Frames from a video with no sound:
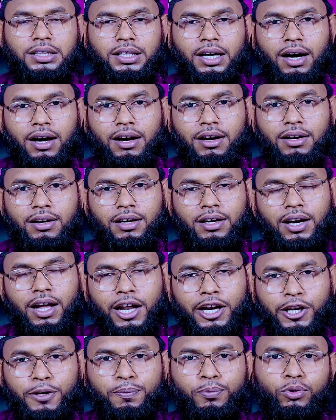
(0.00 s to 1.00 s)
তার
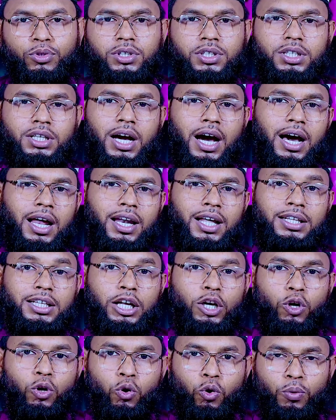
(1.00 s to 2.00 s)
নারীর প্রতি আলাদা